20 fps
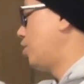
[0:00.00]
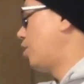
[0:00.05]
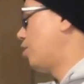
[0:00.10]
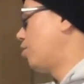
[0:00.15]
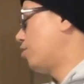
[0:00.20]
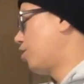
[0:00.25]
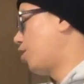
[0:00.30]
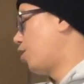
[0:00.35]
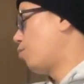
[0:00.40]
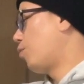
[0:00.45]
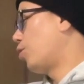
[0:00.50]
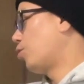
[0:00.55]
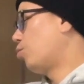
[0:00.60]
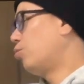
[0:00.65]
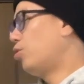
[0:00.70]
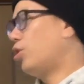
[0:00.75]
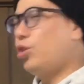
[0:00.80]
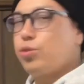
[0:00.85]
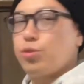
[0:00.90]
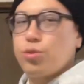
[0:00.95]
ですね。まあそ
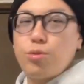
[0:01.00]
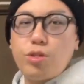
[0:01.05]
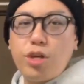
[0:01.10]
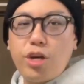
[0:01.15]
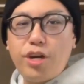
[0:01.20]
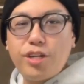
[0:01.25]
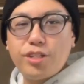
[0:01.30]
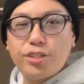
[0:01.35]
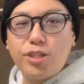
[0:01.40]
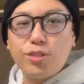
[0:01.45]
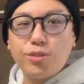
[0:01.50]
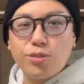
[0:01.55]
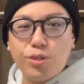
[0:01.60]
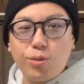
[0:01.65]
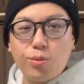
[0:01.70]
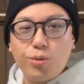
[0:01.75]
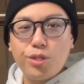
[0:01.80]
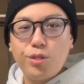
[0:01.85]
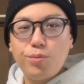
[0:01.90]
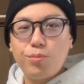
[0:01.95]
の時クソ高かったんです
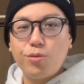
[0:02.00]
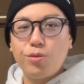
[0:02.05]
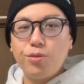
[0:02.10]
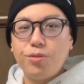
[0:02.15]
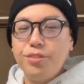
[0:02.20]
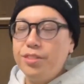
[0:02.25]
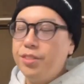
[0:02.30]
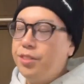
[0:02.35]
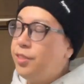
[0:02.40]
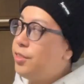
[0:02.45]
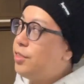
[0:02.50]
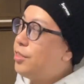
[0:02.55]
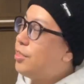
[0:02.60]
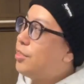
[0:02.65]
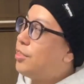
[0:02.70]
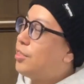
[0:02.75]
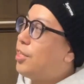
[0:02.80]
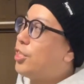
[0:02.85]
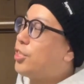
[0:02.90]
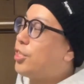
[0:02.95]
ね。これでも
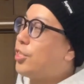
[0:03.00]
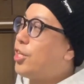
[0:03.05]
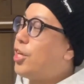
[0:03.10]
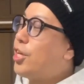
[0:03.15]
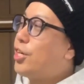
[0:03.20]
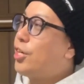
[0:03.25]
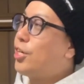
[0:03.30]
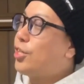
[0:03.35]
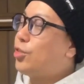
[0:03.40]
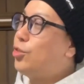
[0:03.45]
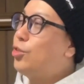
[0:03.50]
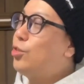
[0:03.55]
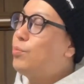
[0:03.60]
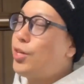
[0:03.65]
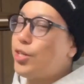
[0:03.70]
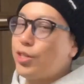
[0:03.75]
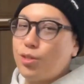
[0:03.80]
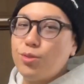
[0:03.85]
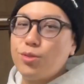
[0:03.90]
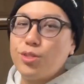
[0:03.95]
確か定価がきゅう
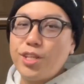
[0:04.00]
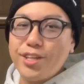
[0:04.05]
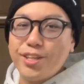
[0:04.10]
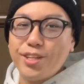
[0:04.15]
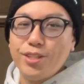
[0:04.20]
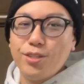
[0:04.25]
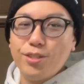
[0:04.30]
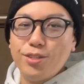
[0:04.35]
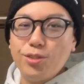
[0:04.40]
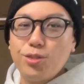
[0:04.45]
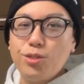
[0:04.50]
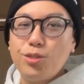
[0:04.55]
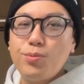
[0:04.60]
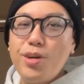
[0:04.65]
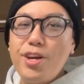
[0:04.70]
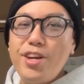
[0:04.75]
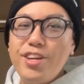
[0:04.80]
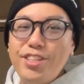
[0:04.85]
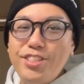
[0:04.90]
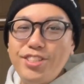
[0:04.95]
まんきゅうせんえん、じゅう
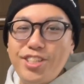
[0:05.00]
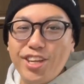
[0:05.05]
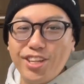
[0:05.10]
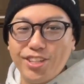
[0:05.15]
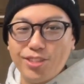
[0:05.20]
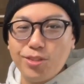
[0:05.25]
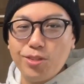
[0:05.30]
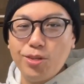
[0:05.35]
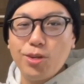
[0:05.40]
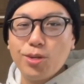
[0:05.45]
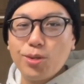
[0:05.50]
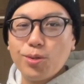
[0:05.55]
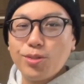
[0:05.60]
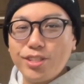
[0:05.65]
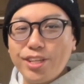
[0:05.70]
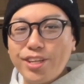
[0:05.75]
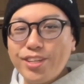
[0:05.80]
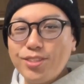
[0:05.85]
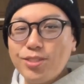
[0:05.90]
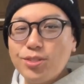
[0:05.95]
まんえんじゃんっていうこと
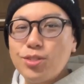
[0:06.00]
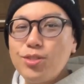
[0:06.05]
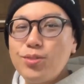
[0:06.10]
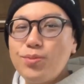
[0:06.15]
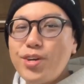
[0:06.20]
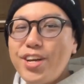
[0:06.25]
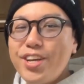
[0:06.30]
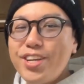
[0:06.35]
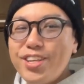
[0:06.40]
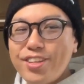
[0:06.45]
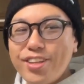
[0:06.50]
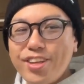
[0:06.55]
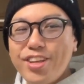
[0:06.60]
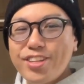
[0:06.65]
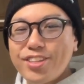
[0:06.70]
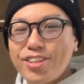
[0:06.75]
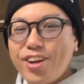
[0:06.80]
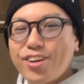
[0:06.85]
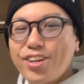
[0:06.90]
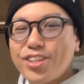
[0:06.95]
で、じゅうまんえん、
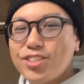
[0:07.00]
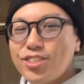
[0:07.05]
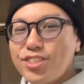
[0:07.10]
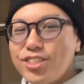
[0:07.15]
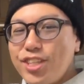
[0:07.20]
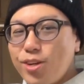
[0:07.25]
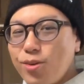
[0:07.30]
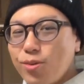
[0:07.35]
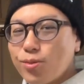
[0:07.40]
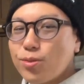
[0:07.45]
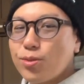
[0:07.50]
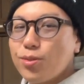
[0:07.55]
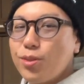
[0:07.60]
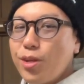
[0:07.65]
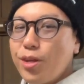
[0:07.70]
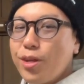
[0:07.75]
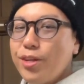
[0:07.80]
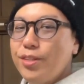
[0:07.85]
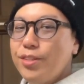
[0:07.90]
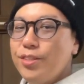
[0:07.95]
え、高すぎだろうっ
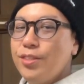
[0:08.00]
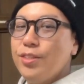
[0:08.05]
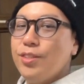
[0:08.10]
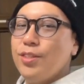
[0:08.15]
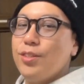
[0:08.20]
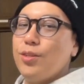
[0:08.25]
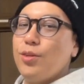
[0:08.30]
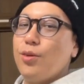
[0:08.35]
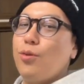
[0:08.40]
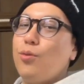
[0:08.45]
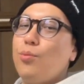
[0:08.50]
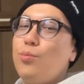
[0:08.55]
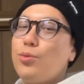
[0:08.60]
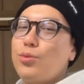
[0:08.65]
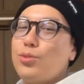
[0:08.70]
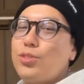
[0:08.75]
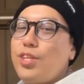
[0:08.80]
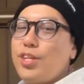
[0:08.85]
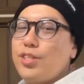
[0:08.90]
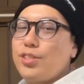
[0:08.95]
て
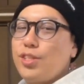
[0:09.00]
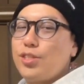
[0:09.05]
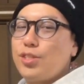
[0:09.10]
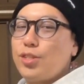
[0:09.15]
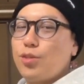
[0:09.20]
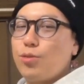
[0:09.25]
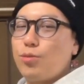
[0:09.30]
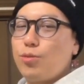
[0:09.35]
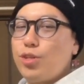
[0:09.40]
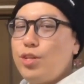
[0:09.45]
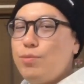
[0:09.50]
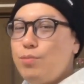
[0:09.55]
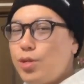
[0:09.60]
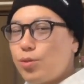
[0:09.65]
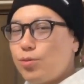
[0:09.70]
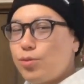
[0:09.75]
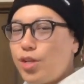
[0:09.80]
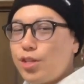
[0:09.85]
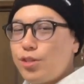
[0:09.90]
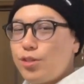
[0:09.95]
思ったんですけど、これ今
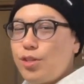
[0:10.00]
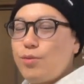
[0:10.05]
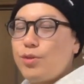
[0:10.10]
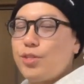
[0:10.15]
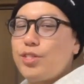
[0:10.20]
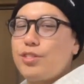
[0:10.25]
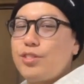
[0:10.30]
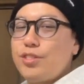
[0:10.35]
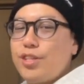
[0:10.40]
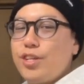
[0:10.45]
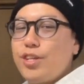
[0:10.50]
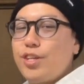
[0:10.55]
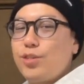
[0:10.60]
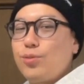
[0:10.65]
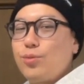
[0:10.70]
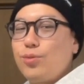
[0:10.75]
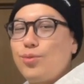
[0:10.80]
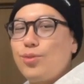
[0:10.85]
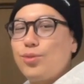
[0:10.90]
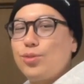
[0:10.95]
となってはですね、あ
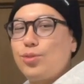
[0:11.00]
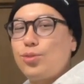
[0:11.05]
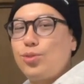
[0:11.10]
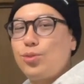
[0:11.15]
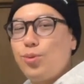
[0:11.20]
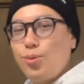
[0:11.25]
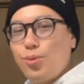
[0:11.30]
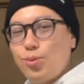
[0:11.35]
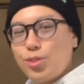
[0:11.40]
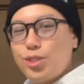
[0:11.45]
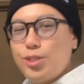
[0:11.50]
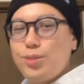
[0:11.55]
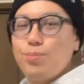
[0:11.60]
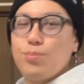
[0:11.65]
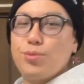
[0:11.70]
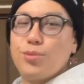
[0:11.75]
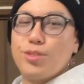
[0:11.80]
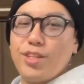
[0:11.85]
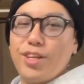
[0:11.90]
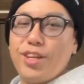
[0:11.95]
の、超
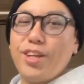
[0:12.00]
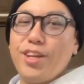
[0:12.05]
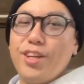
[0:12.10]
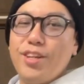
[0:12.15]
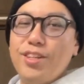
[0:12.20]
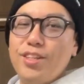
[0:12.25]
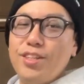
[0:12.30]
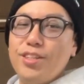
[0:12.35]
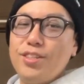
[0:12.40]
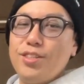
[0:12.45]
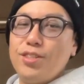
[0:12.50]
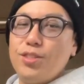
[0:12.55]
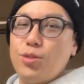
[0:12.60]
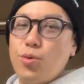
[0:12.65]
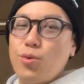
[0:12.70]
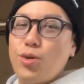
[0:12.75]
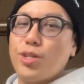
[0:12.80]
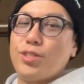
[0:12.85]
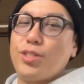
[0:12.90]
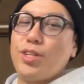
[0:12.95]
シンプルで
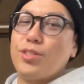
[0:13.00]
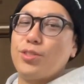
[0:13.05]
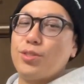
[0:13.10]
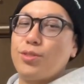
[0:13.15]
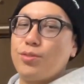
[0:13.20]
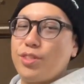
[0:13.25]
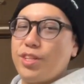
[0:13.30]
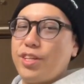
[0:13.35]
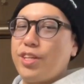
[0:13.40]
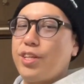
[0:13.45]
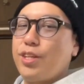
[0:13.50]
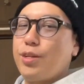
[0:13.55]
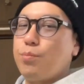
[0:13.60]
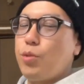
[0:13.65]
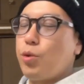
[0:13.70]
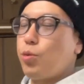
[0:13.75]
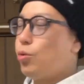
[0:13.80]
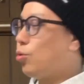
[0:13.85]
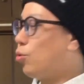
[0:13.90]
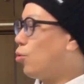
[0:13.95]
良かったんですよね。
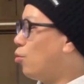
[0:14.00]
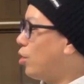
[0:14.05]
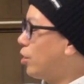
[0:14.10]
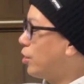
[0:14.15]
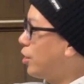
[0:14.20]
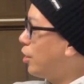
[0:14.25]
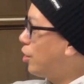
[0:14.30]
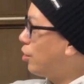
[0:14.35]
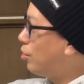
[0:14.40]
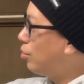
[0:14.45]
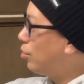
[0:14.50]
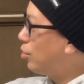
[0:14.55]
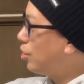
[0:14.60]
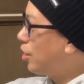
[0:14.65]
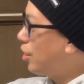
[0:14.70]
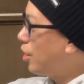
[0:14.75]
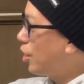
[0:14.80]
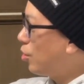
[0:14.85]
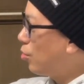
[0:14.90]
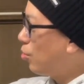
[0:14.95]
まあ、このゴアテックス
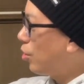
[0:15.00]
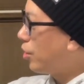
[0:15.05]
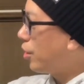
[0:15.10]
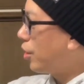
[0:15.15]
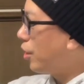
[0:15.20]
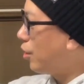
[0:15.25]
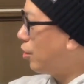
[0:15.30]
系とかで